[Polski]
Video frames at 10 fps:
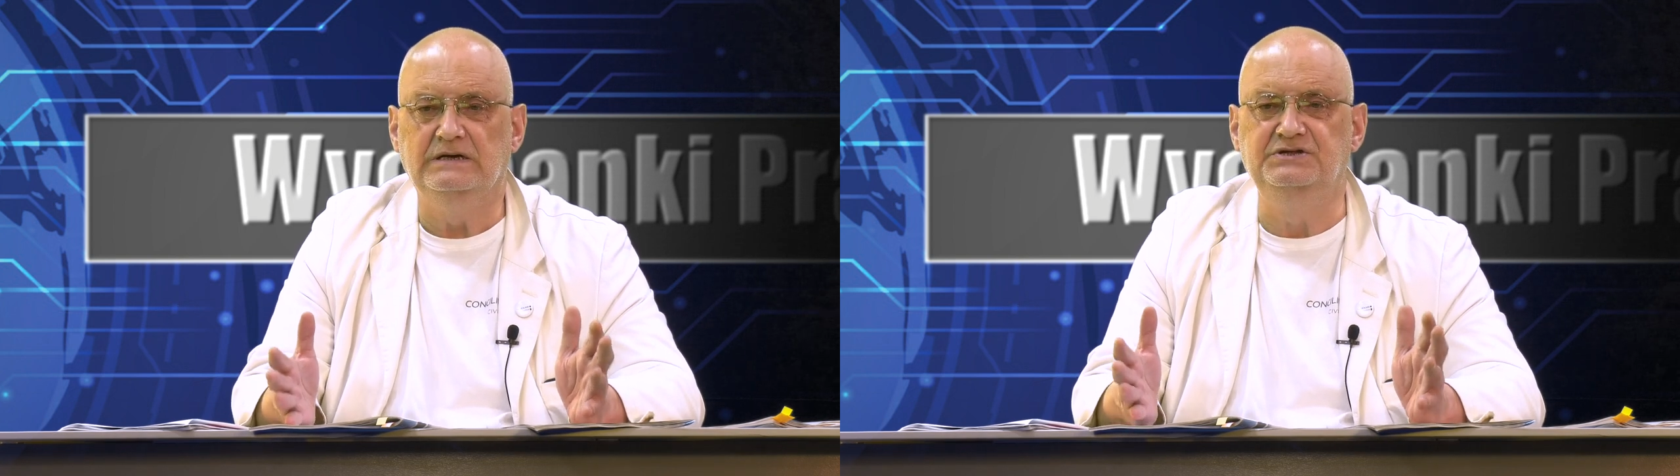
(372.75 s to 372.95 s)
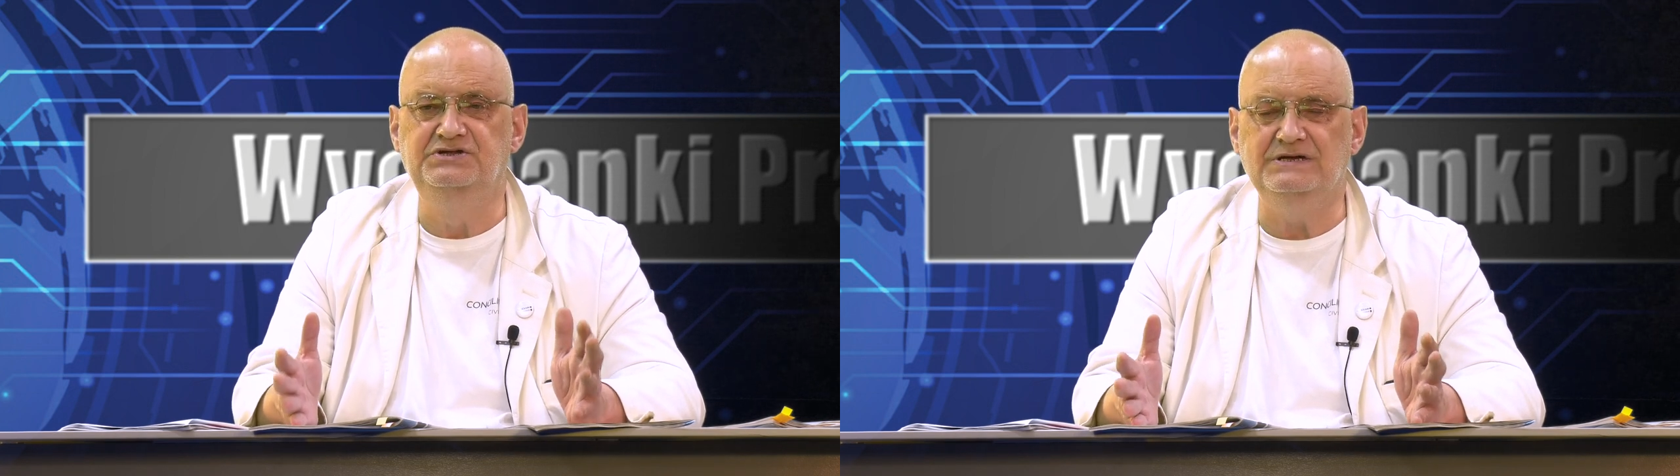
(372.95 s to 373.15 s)

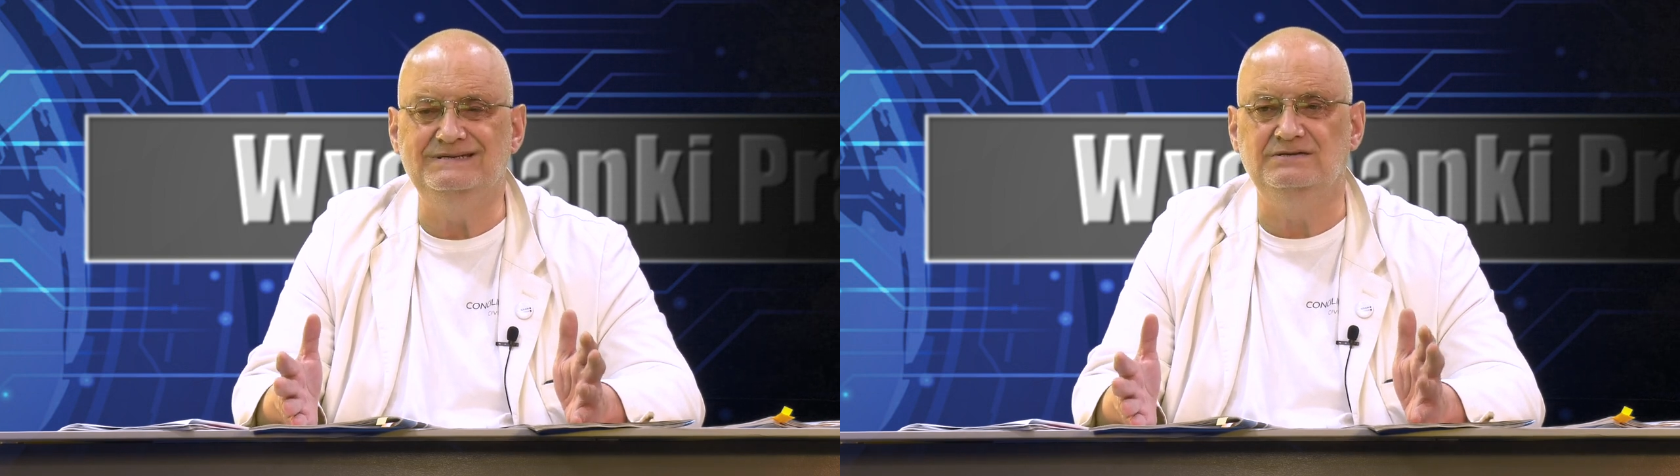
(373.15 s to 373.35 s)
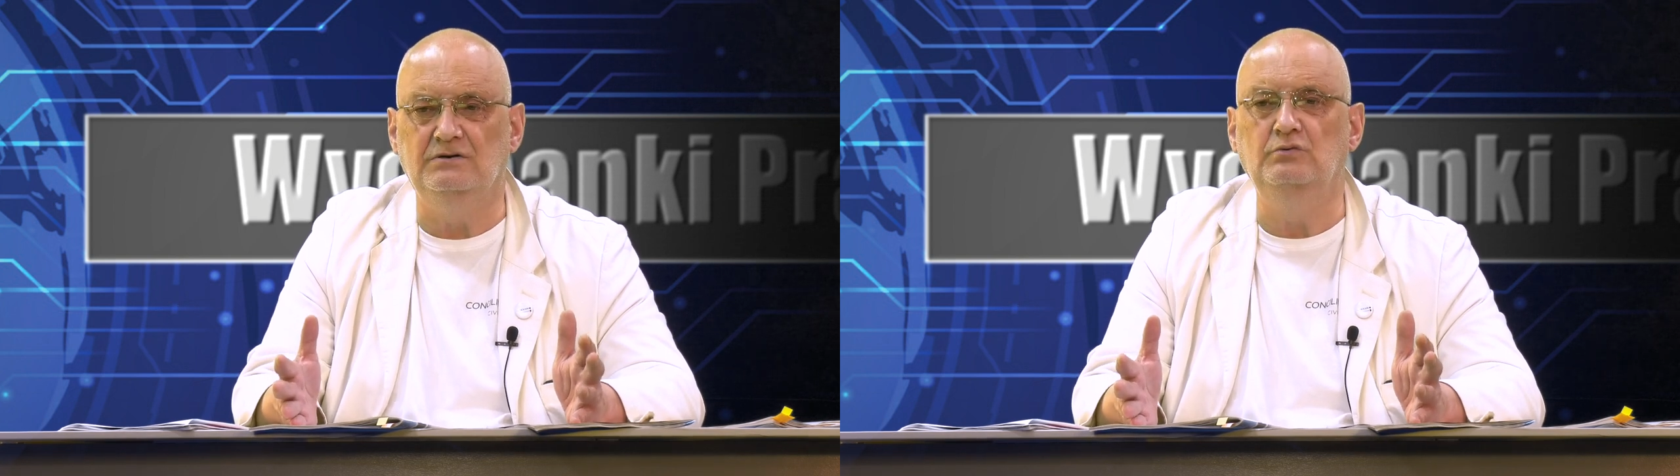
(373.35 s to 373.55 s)
Gdzie
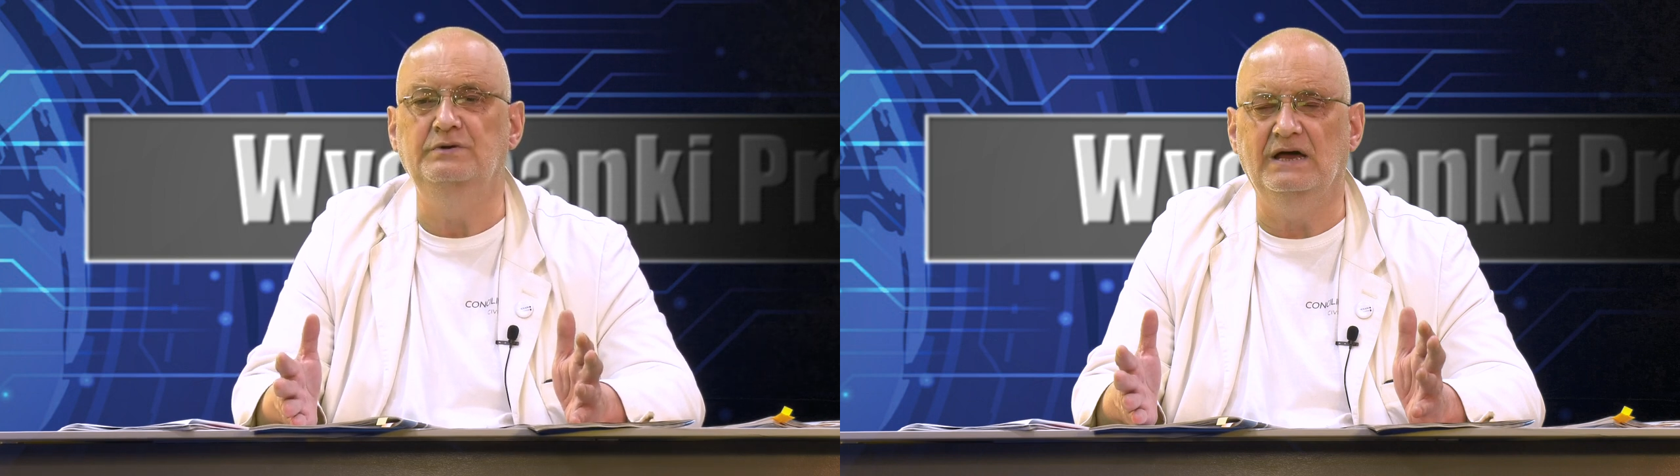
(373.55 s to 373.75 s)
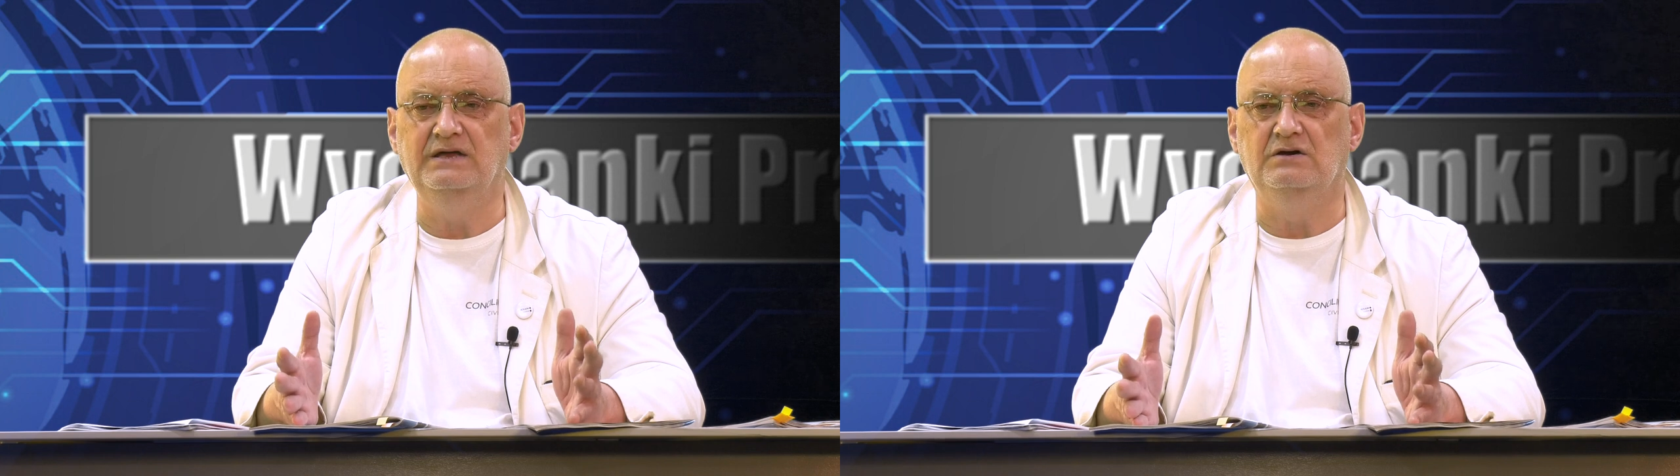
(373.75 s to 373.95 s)
są
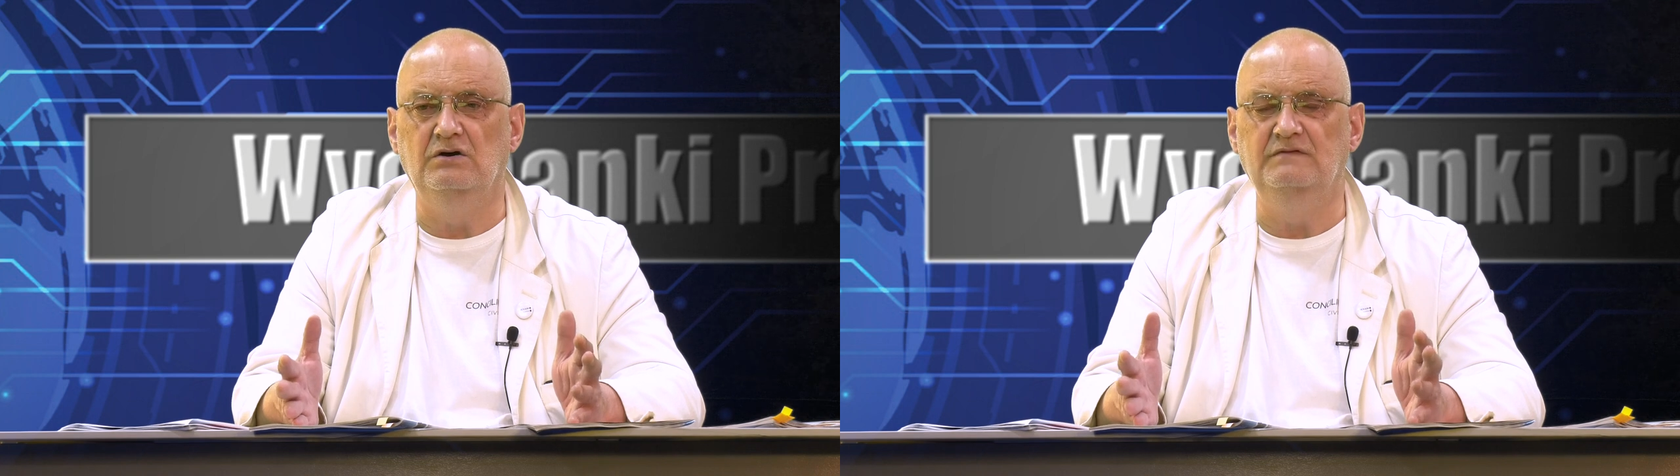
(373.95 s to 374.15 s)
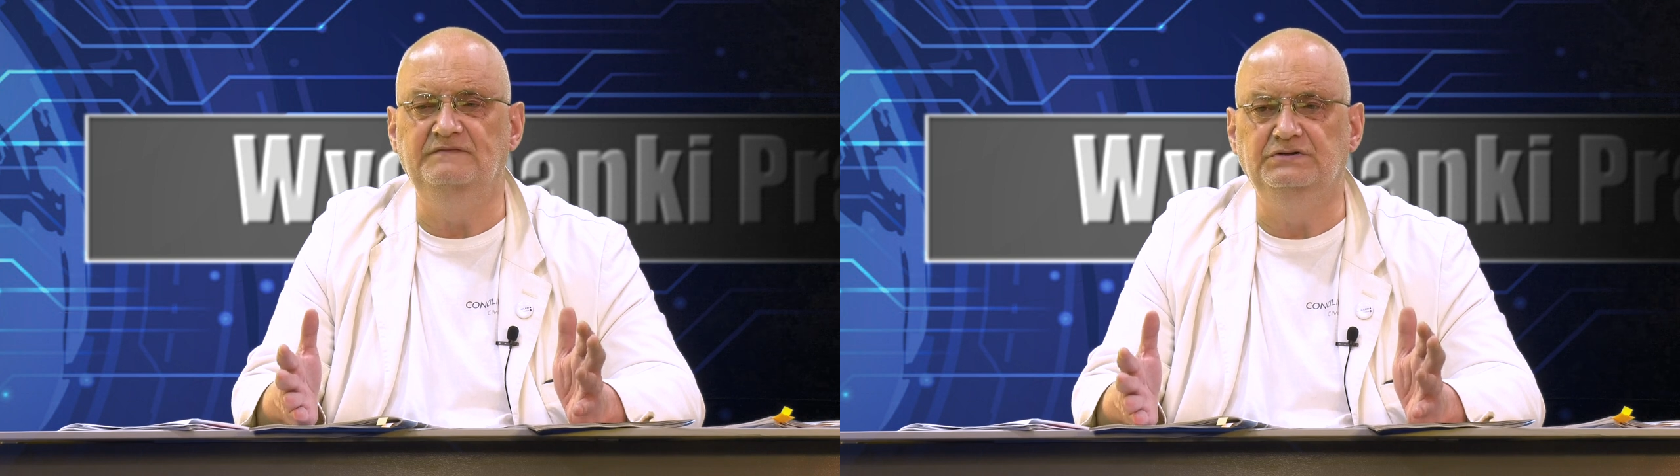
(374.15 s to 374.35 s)

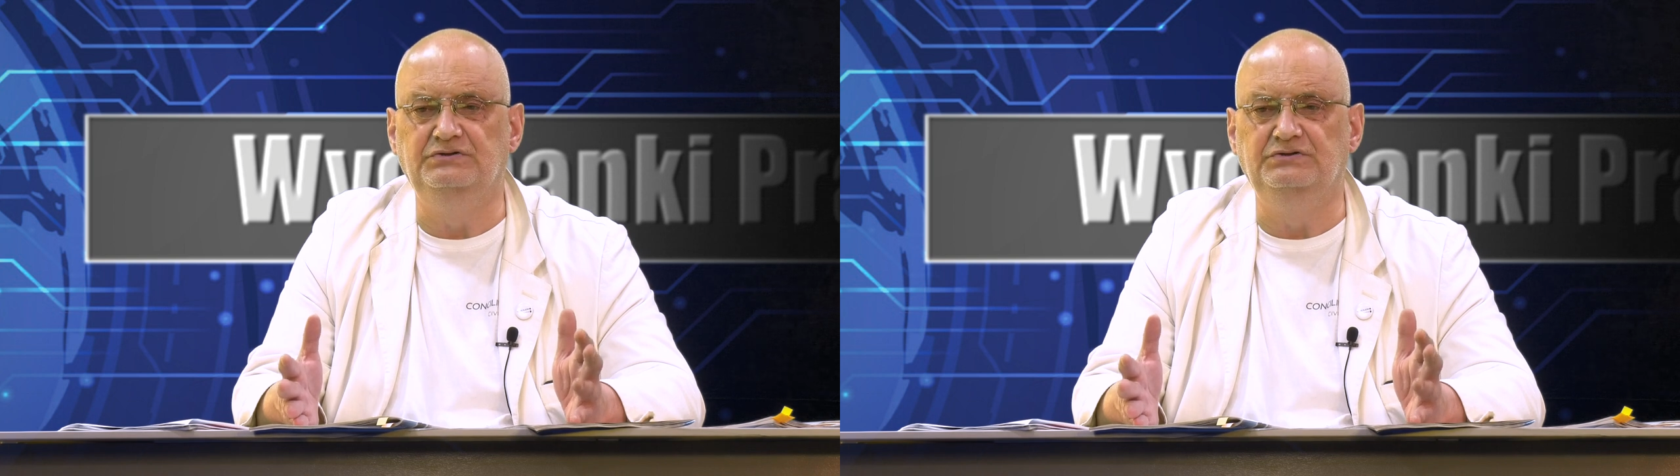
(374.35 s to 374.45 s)
jakiekolwiek